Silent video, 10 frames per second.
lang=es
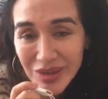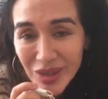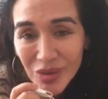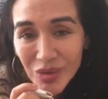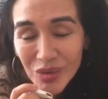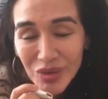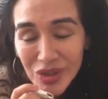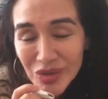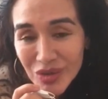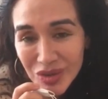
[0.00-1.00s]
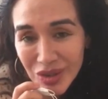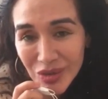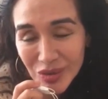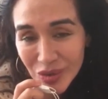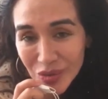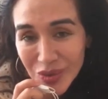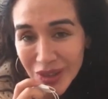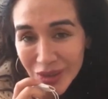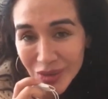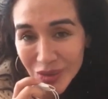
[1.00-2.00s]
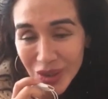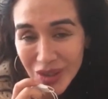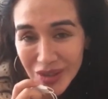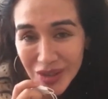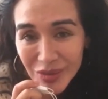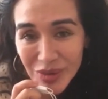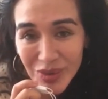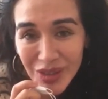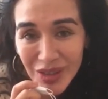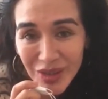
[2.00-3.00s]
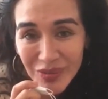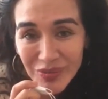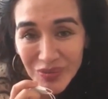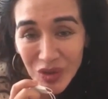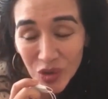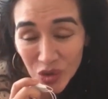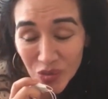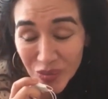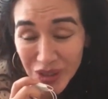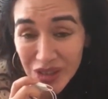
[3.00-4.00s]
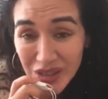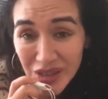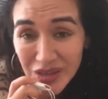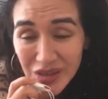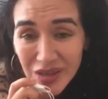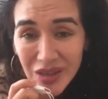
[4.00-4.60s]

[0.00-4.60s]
tengo niños en los clubes de lectura que viven en otros países,